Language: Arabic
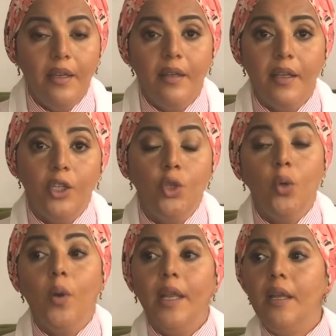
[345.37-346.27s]

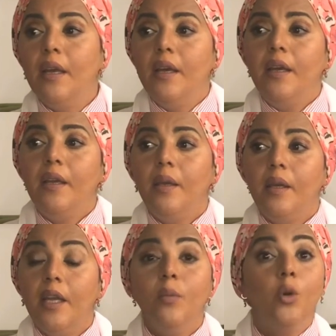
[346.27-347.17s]
الدول
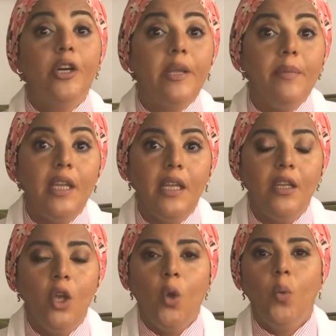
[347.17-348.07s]
آه، المجرمين
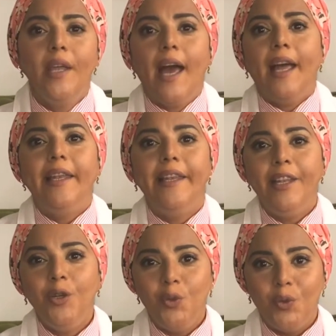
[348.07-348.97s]

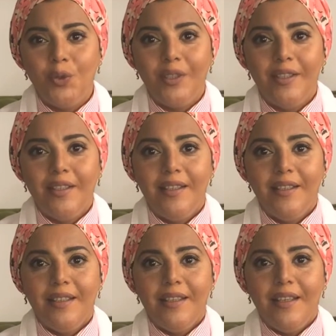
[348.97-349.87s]
ويحللوا
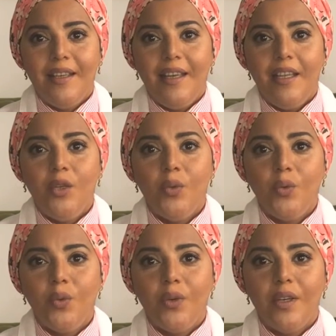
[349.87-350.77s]
انه
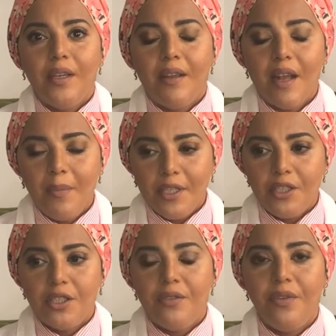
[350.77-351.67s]

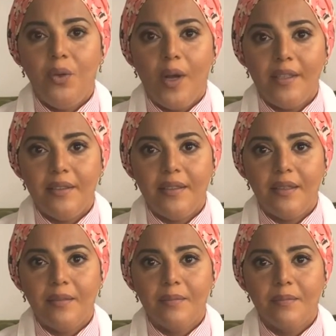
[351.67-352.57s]
رمش في الوقت ده
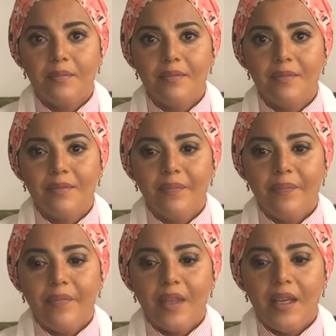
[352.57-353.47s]

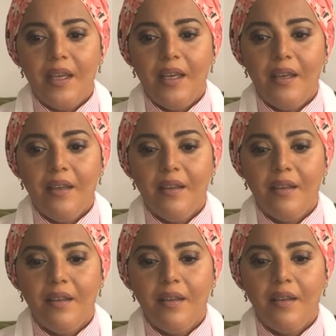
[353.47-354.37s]

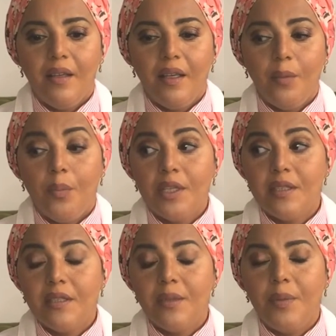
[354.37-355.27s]
إيه، إيه،
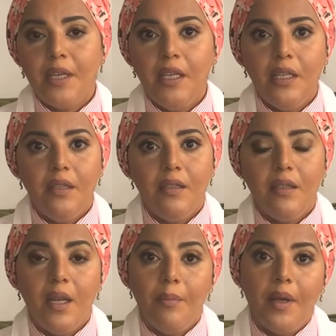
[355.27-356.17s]
بص بعيد
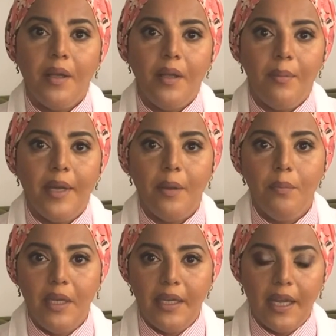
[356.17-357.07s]
لما لما كان
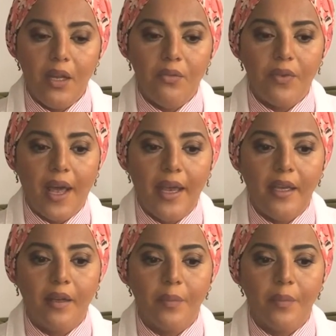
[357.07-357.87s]
بيتكلم في حاجه